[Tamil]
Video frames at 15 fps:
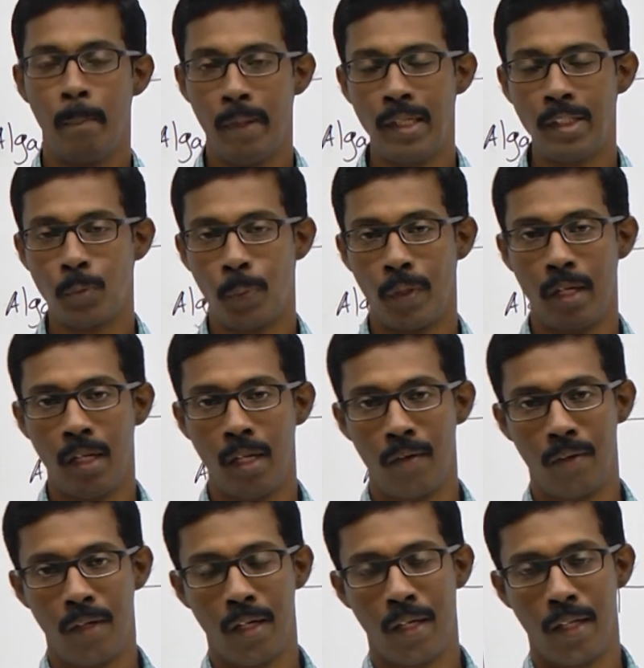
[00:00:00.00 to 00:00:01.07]
பேஸ் பண்ணி
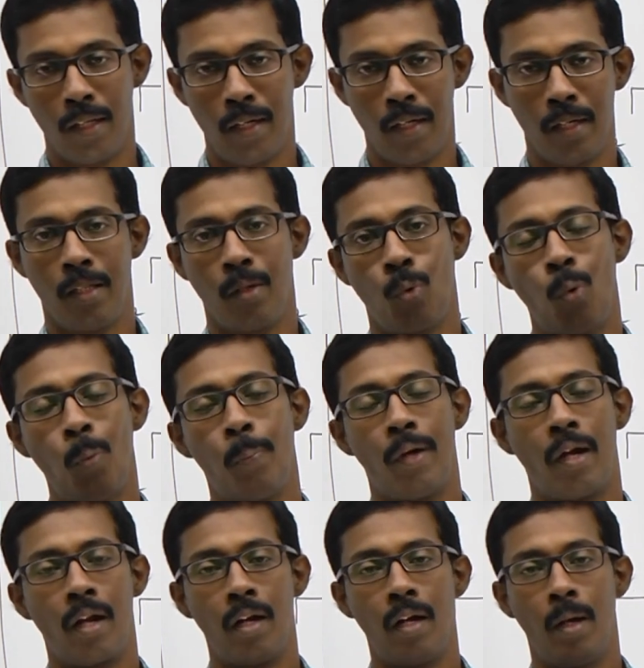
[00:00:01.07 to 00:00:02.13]
அவங்க அதில் அதை குரூப்
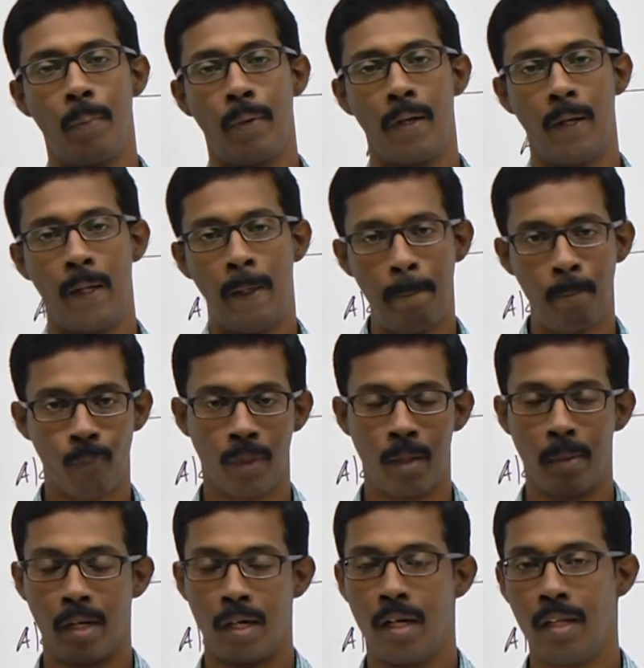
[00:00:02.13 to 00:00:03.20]
பண்ணுறாங்க அப்படின்னா
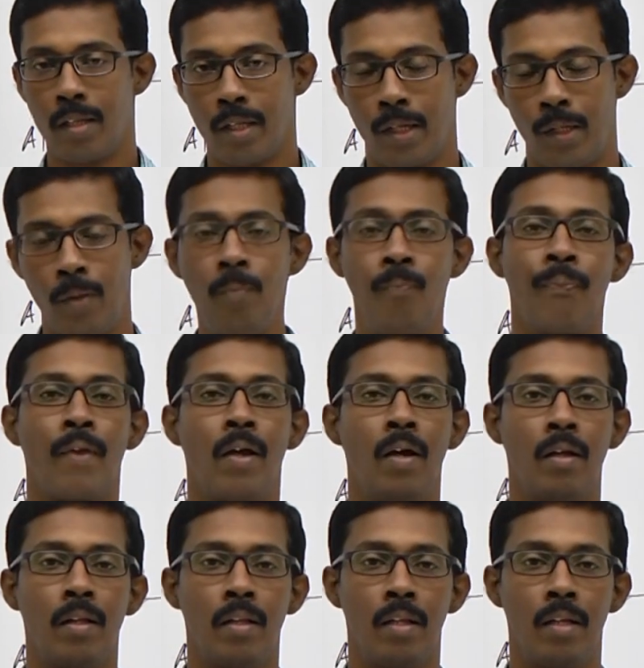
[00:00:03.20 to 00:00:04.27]
நமக்கு நல்லா தெரியும்
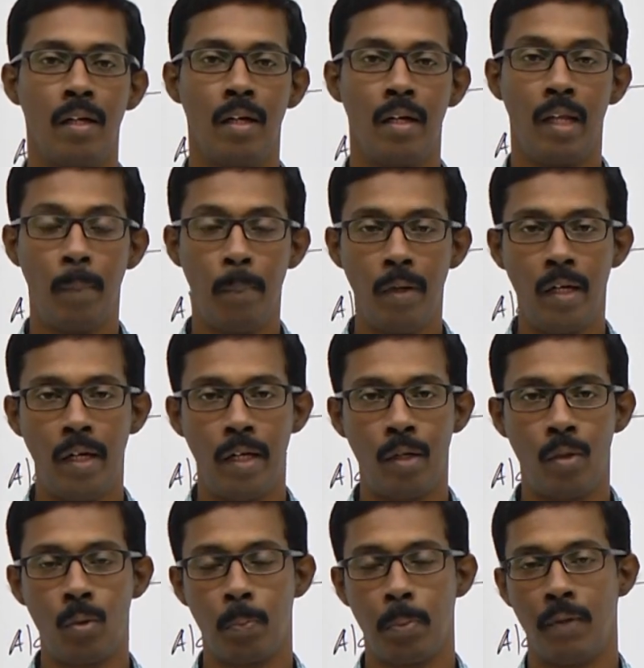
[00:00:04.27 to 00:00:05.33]
த எபிலிட்டி
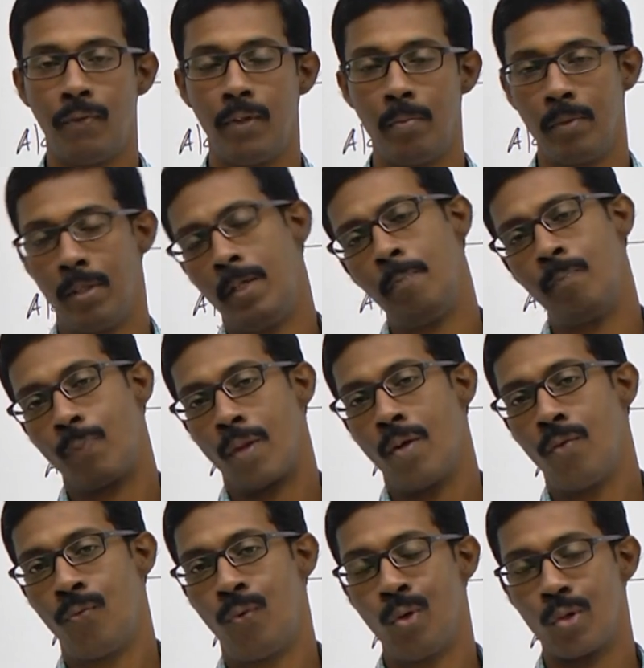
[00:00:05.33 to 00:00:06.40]
டு பர்ஃபார்ம் த
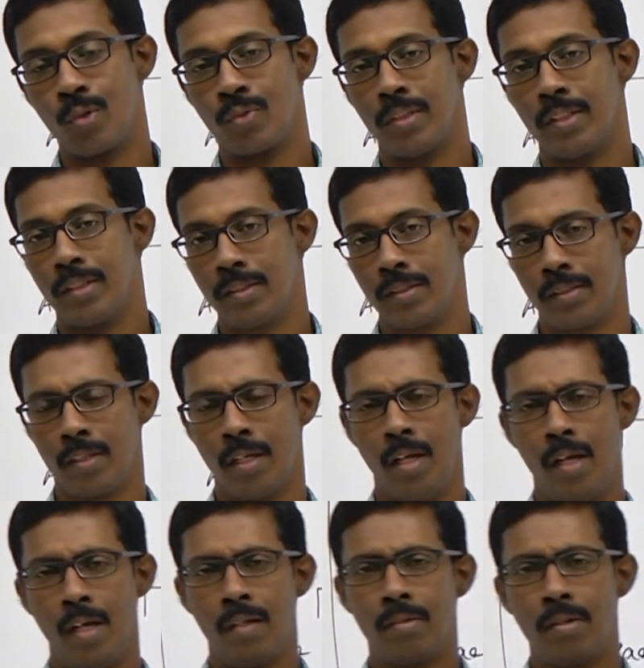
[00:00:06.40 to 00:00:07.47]
ஃபோட்டோசிந்தசிஸ்
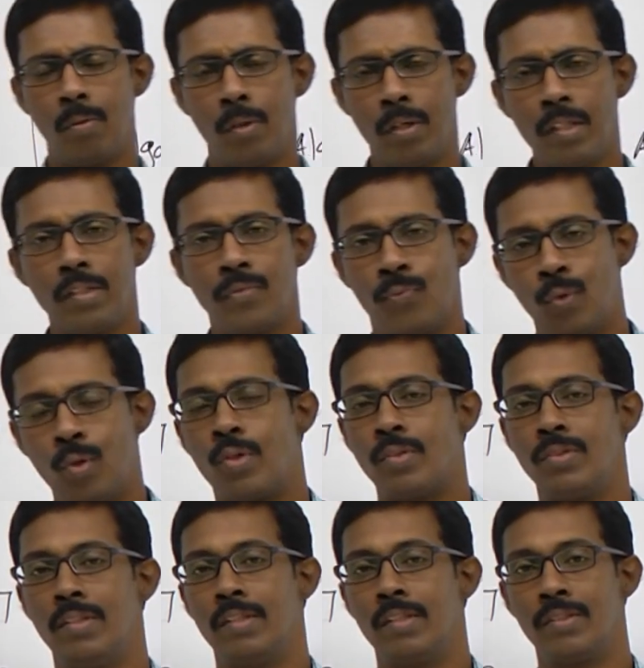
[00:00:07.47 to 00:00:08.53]
ஸோ வாட் இஸ்
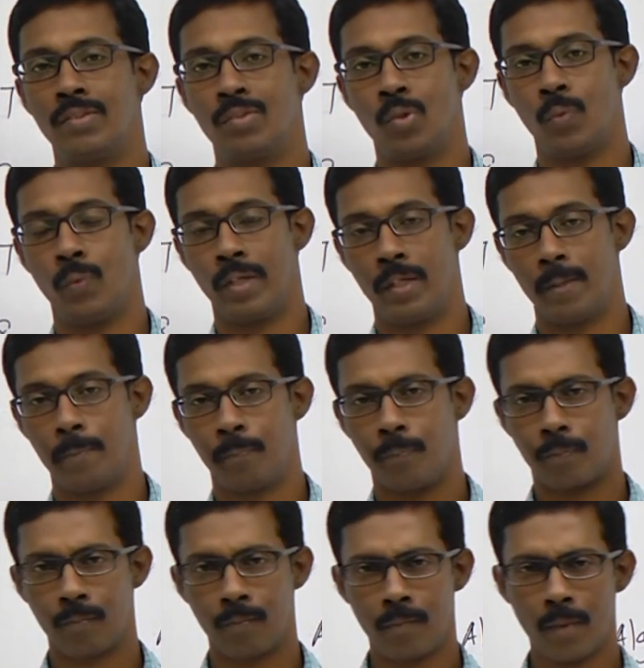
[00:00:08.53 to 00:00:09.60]
ஃபோட்டோசிந்தசிஸ் ஓவர் இயர்
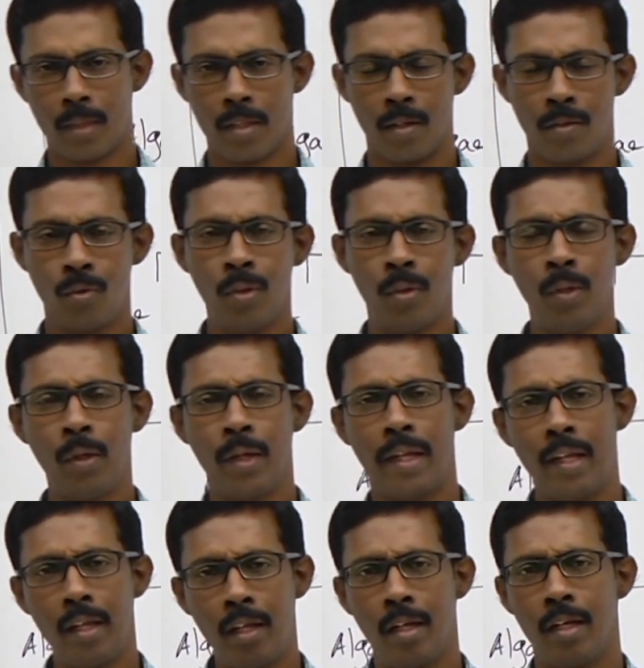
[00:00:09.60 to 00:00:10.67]
ஸோ
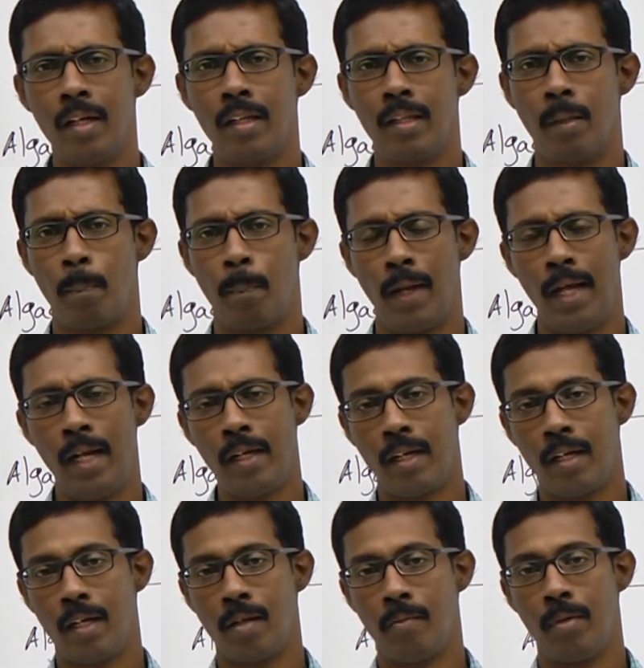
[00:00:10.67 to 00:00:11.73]
இங்கே இந்த பிளான்
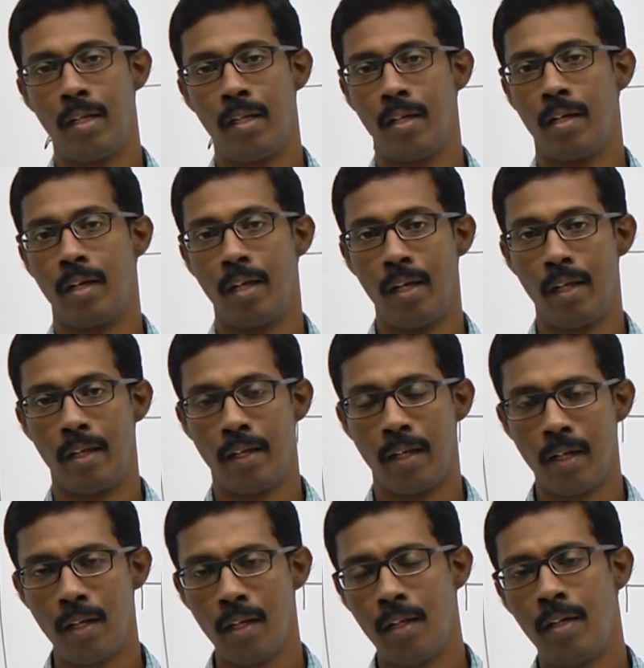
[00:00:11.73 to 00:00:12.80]
கிங்டமில் இருக்கிற
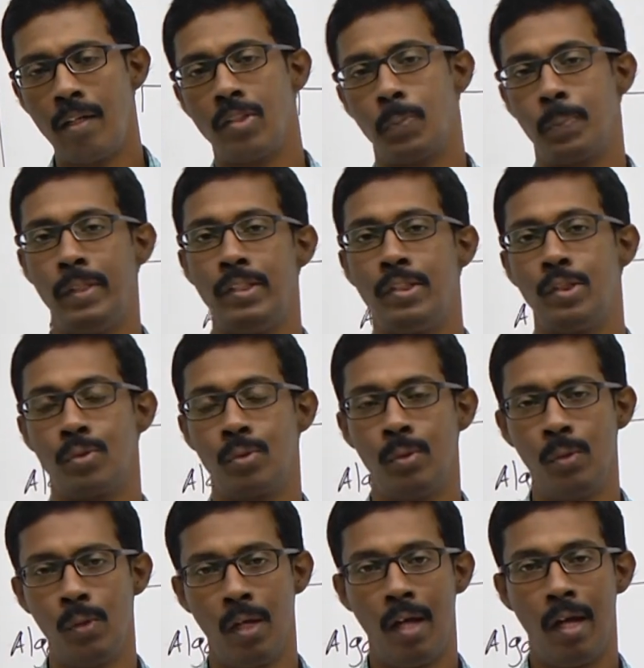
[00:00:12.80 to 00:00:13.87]
எல்லா
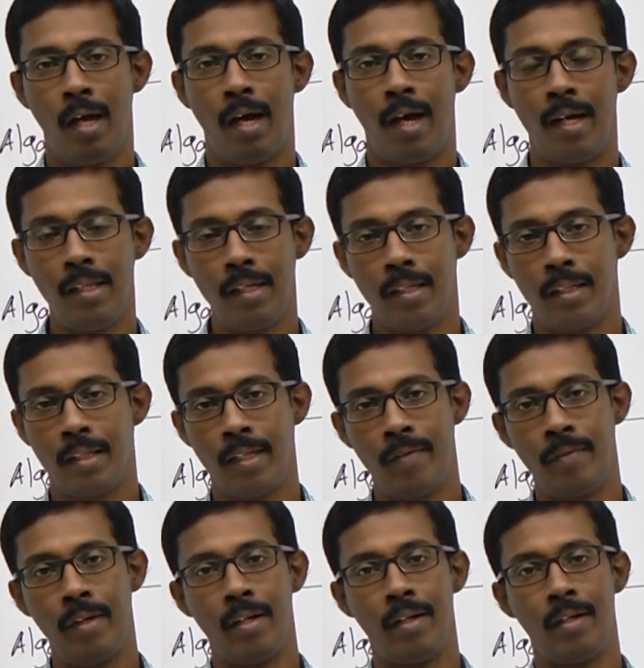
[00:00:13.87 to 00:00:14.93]
ஸ்பீசிஸும் அதுக்கு
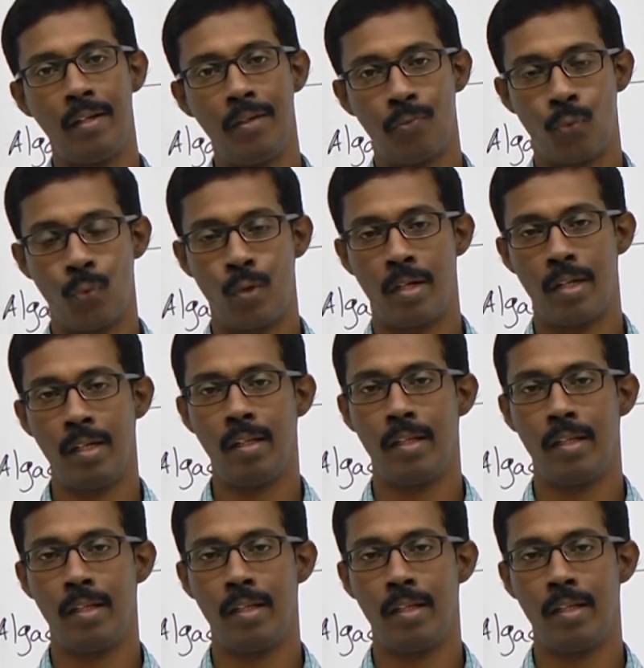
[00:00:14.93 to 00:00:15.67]
தேவையான ஃபுட்டை